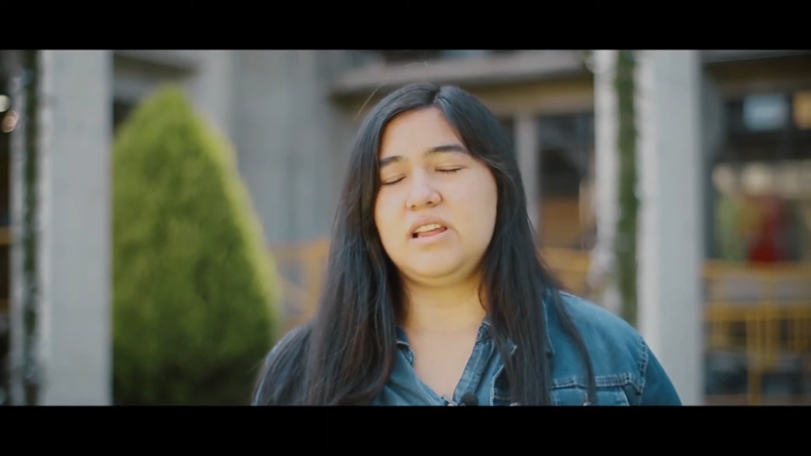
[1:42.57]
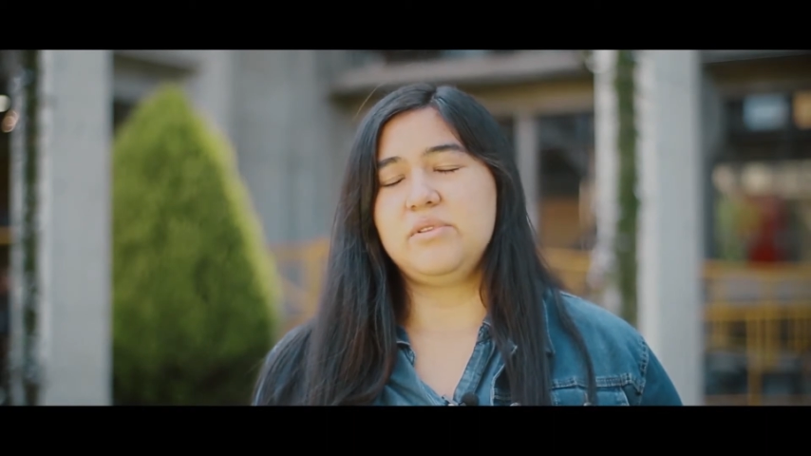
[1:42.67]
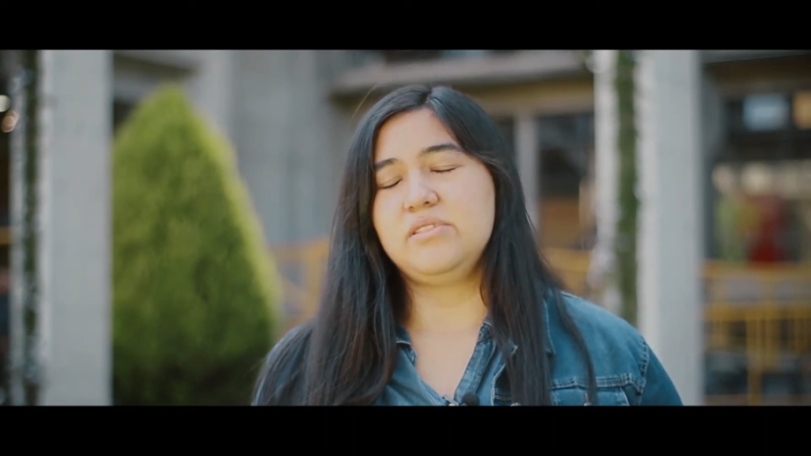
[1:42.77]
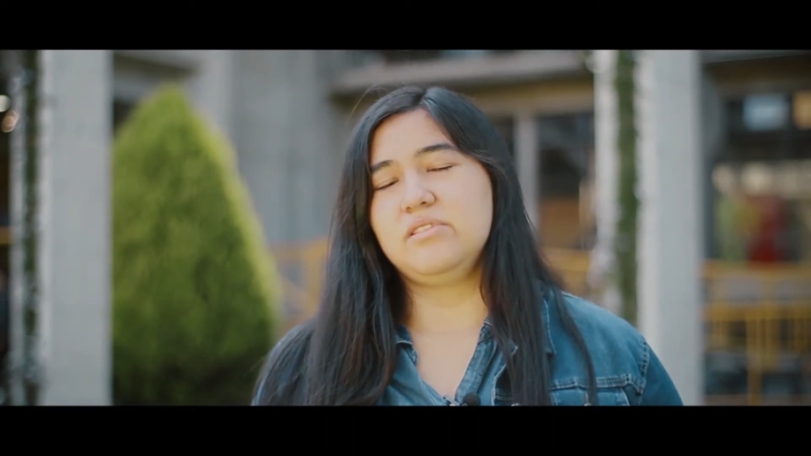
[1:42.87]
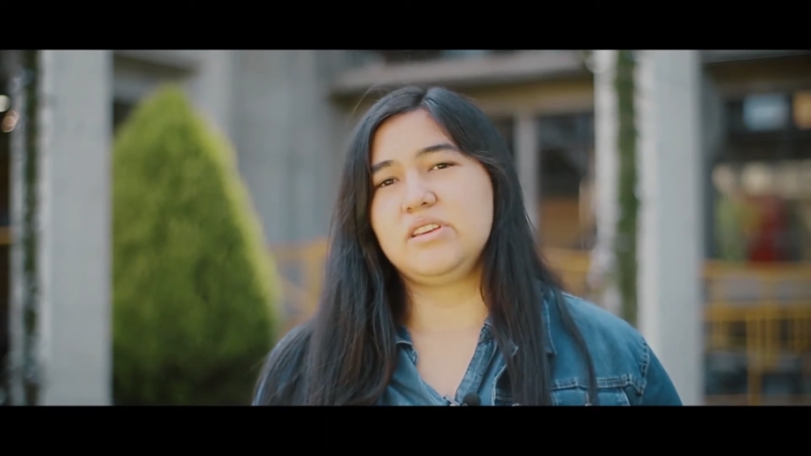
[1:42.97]

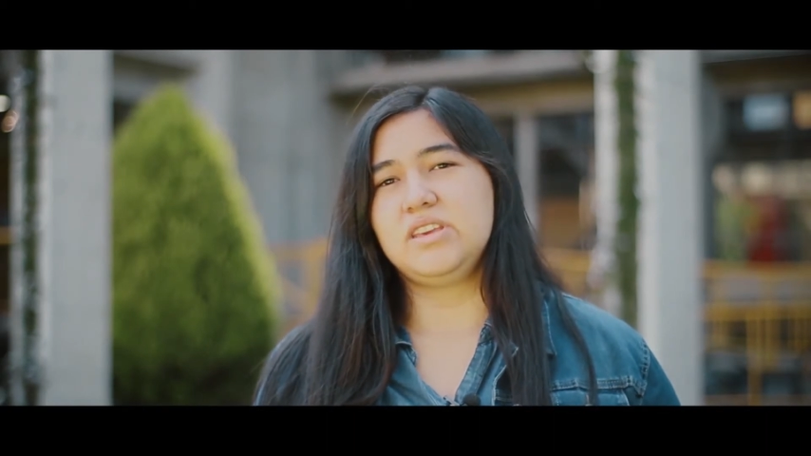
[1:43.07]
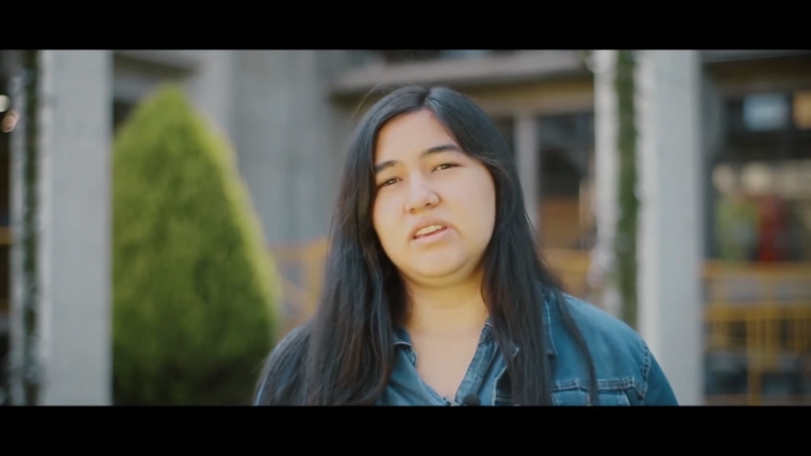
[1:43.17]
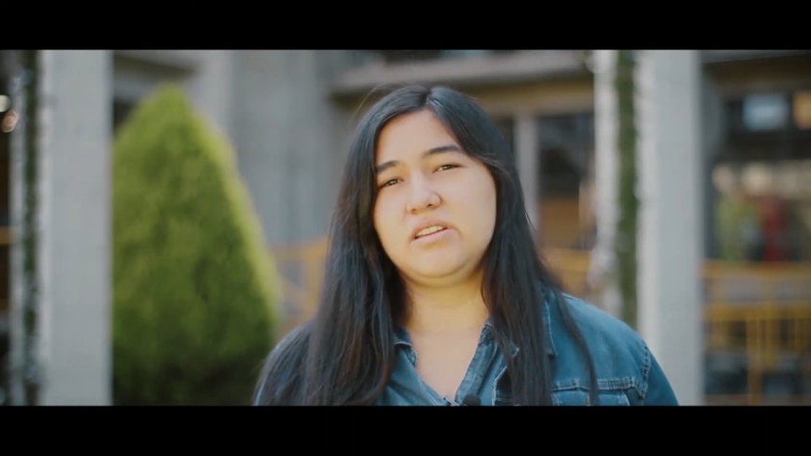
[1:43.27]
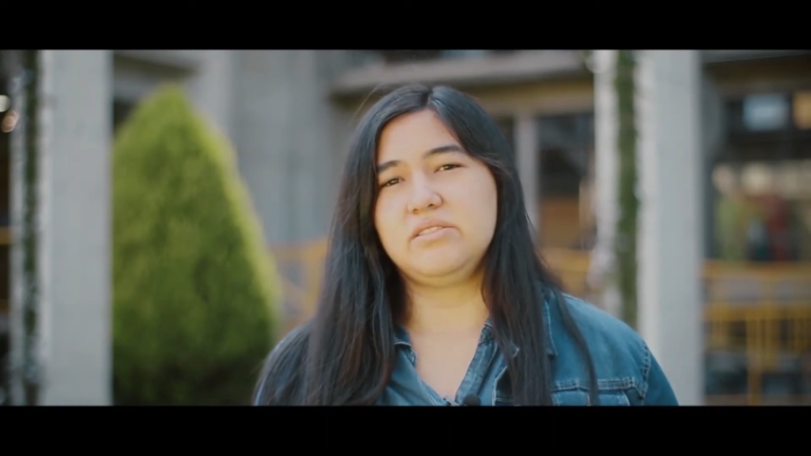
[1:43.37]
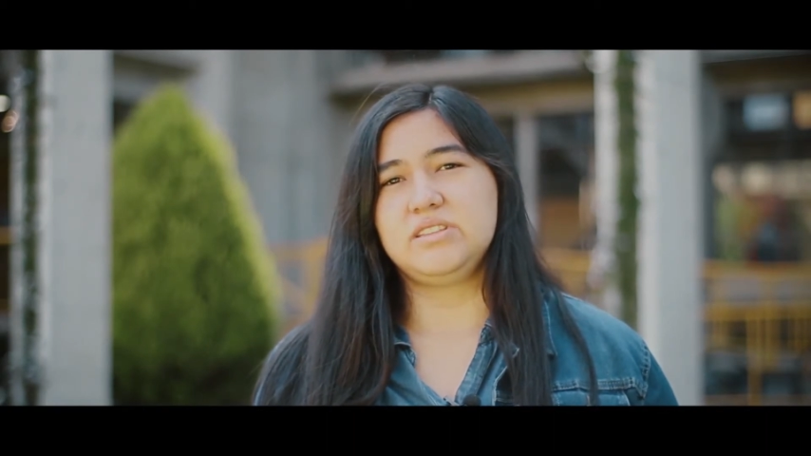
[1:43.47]
la
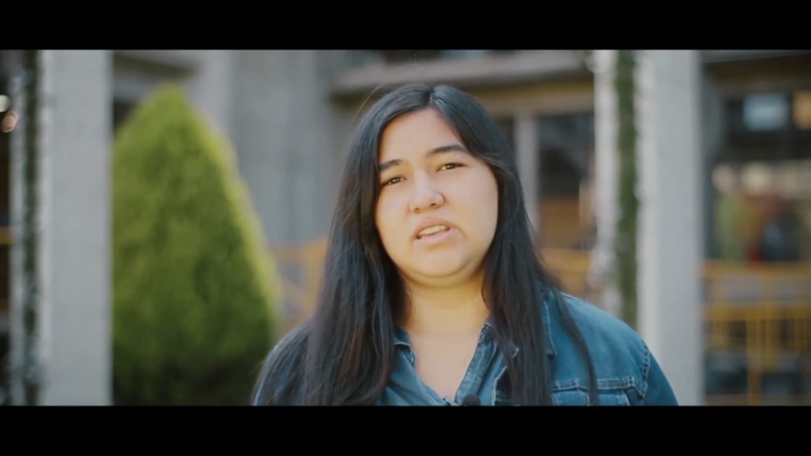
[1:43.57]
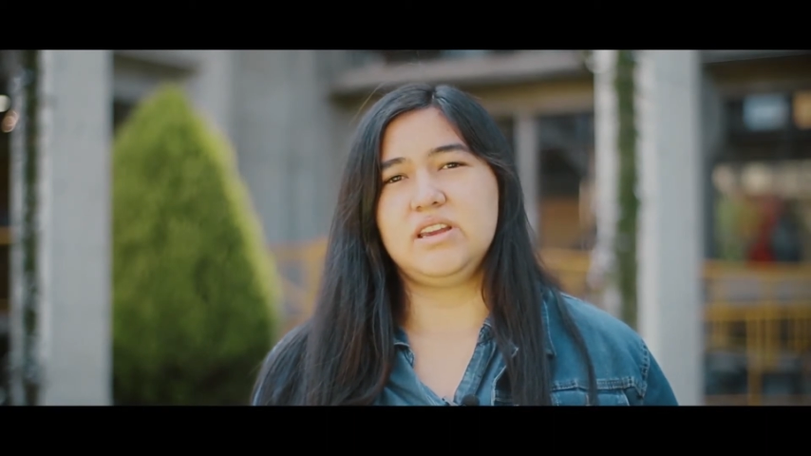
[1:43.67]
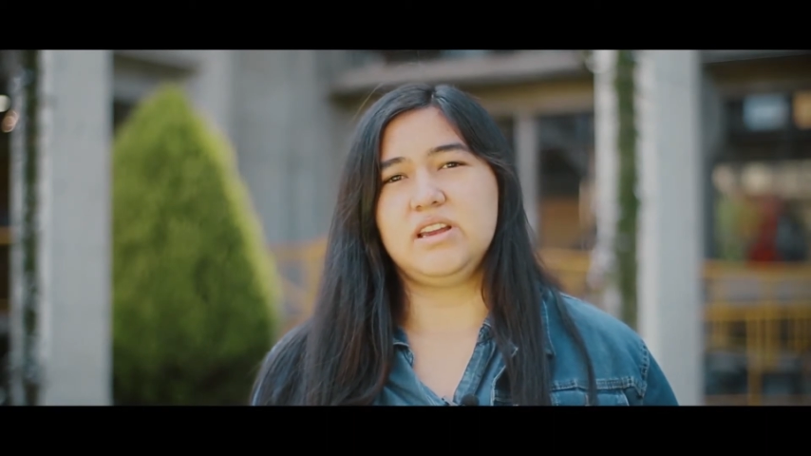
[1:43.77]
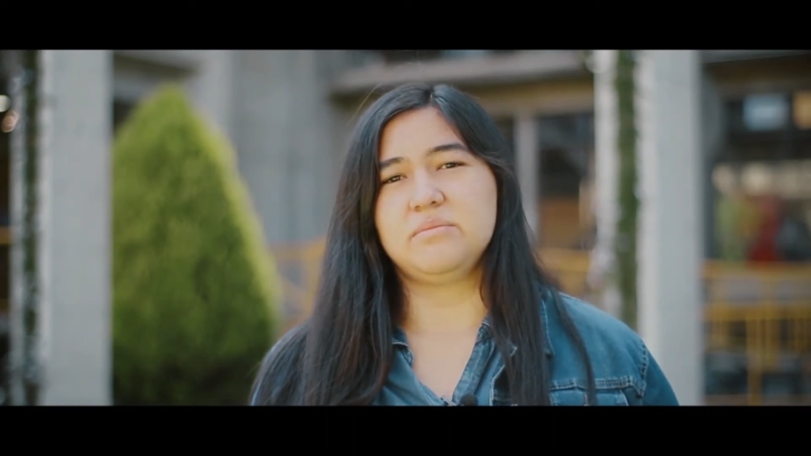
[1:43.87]
metodología que nos enseñan acá.